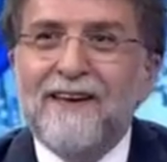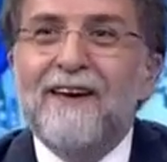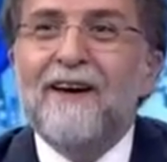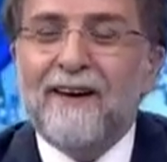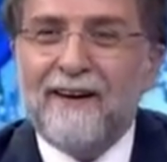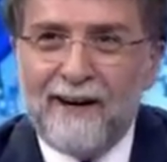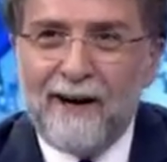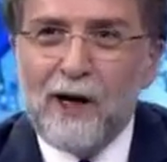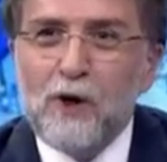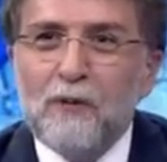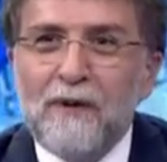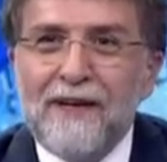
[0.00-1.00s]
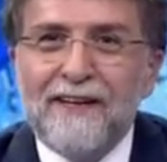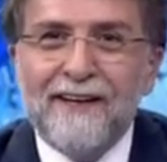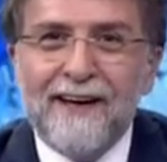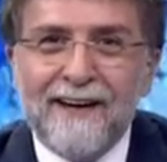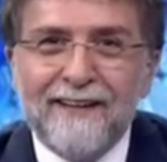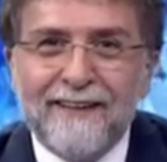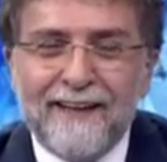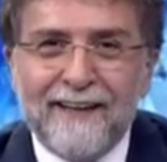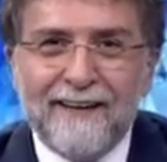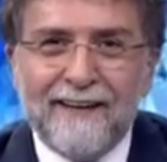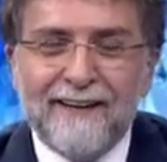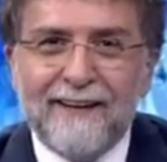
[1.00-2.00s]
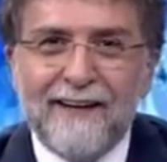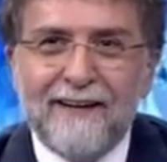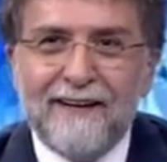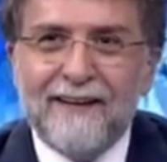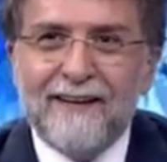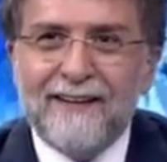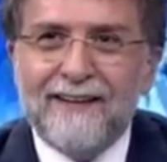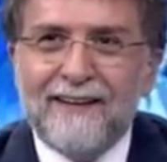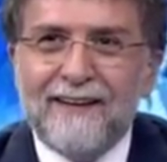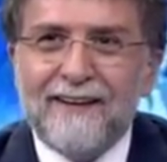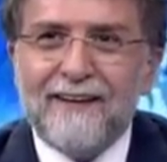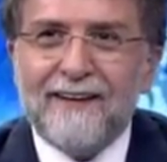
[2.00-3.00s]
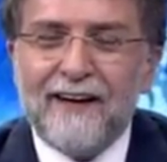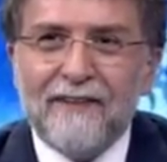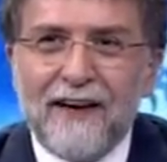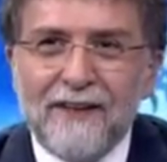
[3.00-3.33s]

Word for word: E, Haluk Bilginer de... E, Duyabildiniz e, mi beni? Efendim?